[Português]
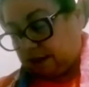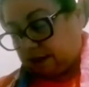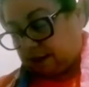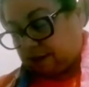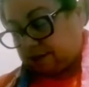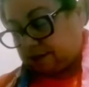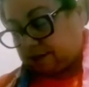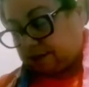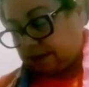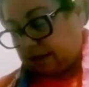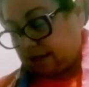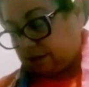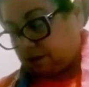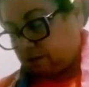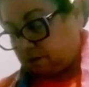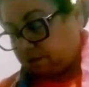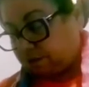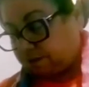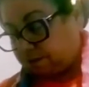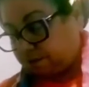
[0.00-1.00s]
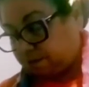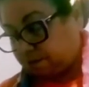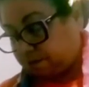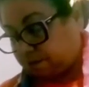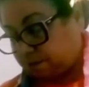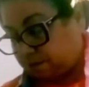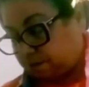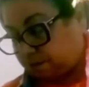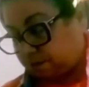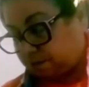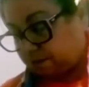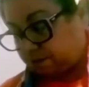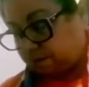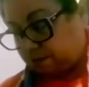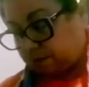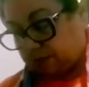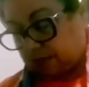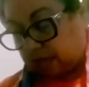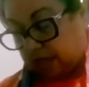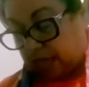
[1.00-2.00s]
certo?
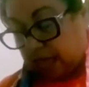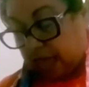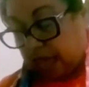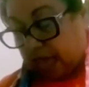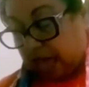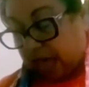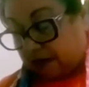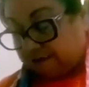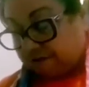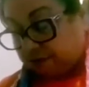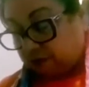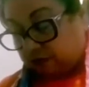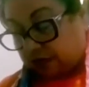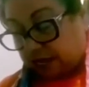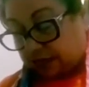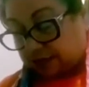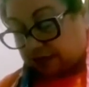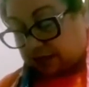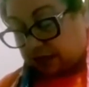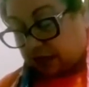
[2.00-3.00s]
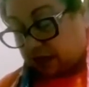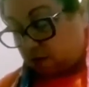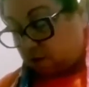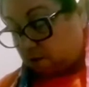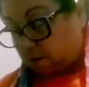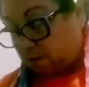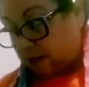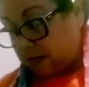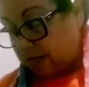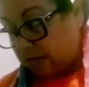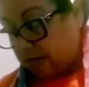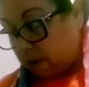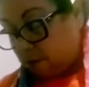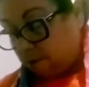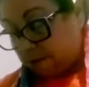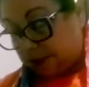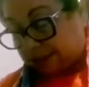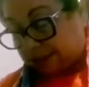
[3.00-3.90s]
A filtração é uma